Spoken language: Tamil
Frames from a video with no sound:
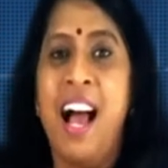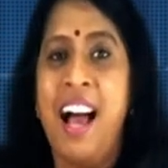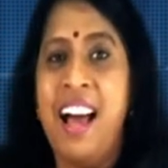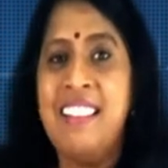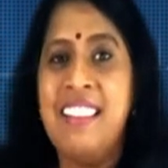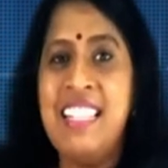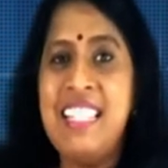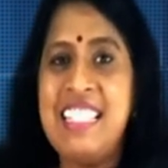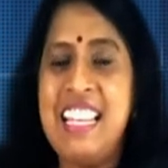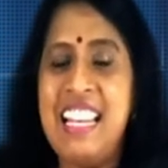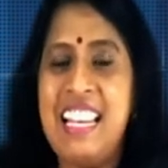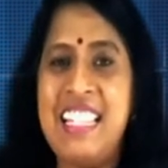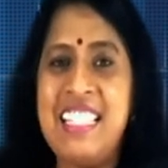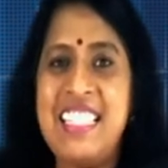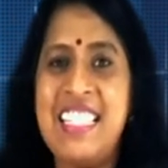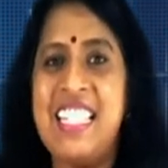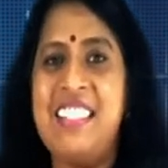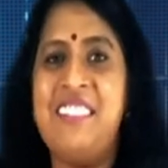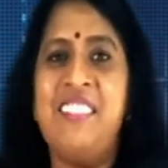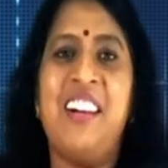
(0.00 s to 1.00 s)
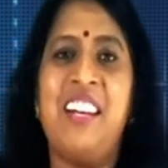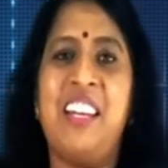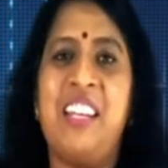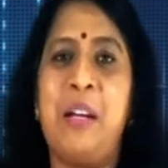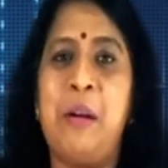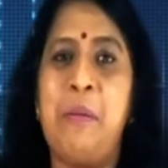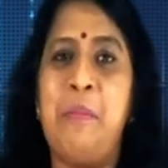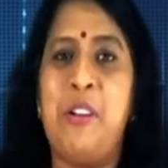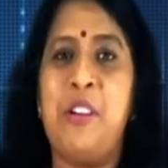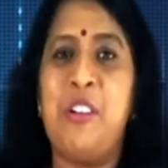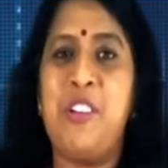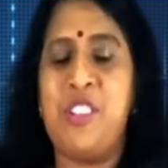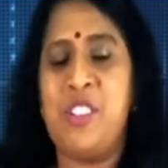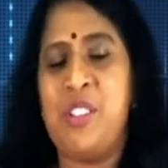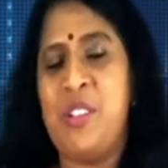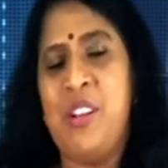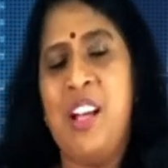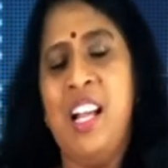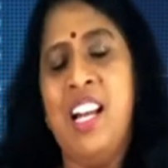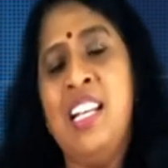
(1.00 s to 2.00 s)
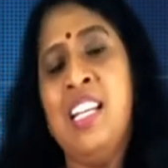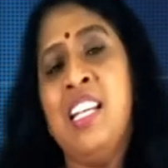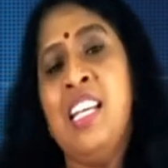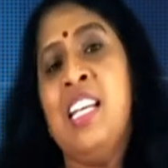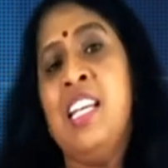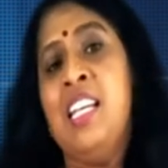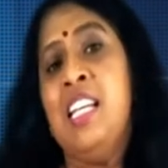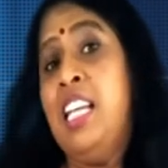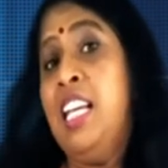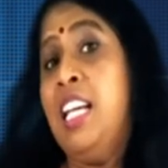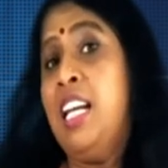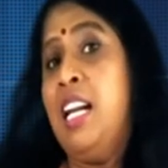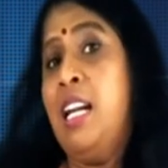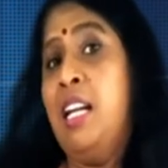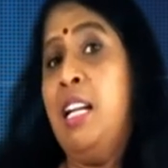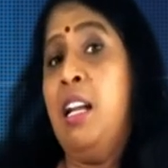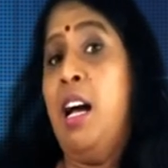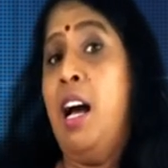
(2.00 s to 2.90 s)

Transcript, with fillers: அந்த சேலஞ்ச் எதுவாக இருக்கும் என்று சொன்னால் நீங்கள்